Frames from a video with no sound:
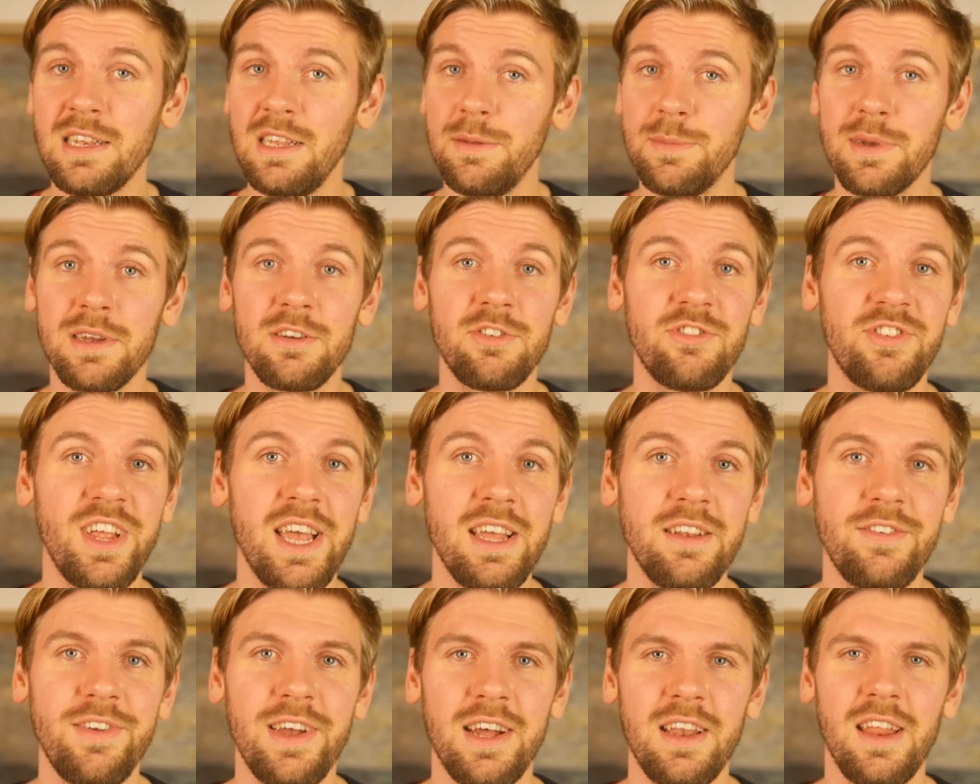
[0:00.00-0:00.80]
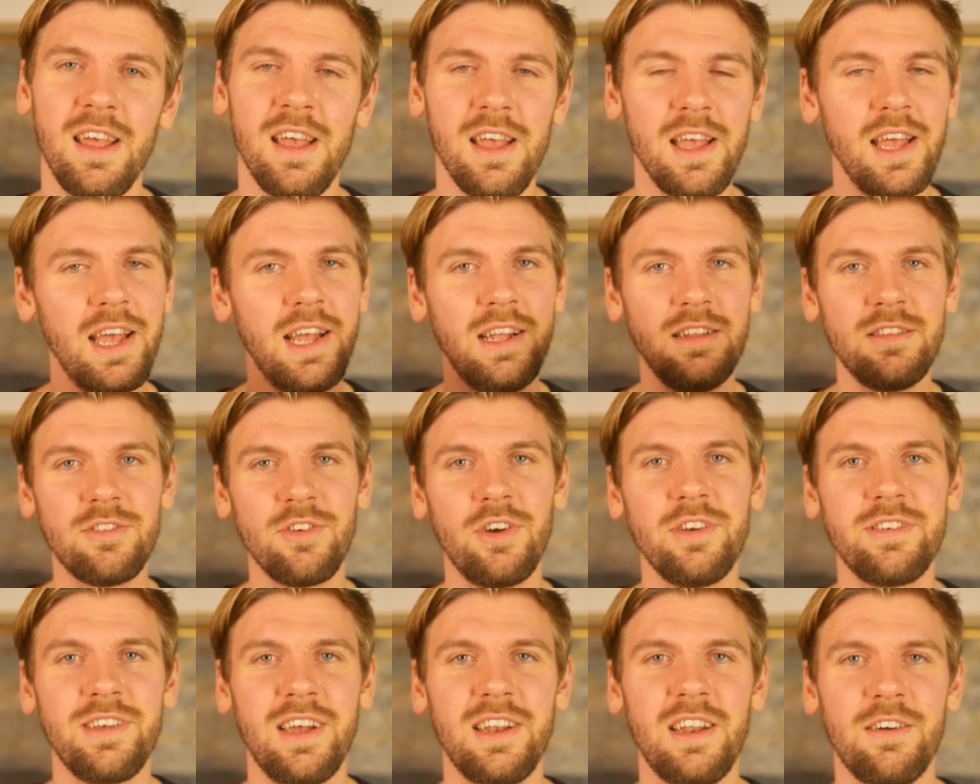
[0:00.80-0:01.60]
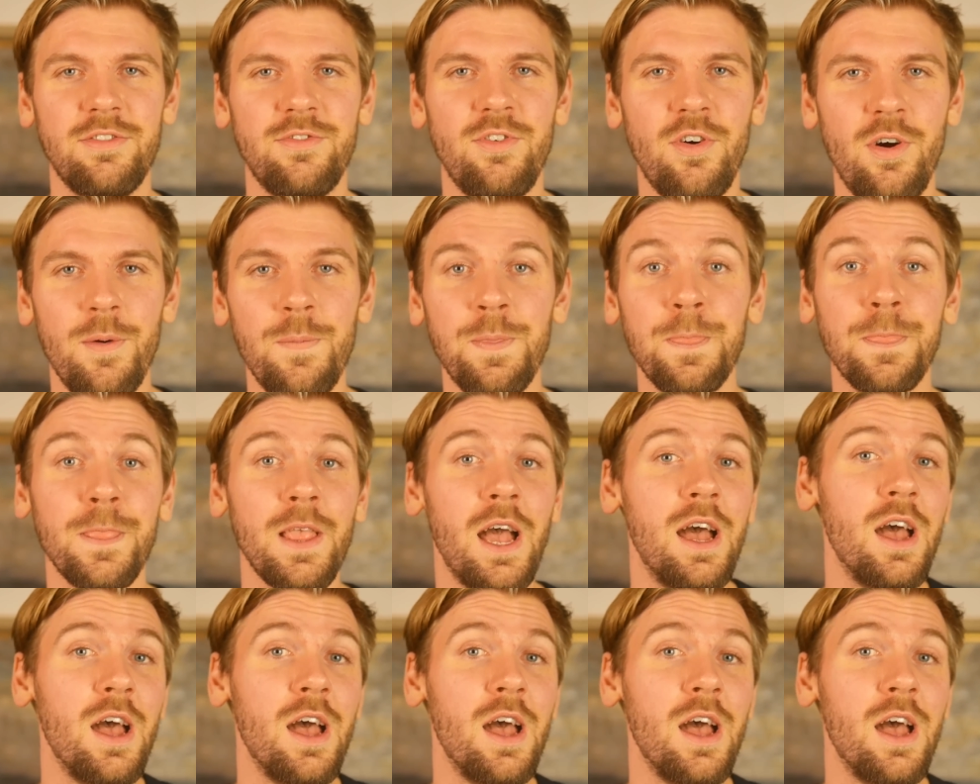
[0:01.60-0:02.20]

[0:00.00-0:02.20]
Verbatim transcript: die mir gestellt werden, in solch einer Form.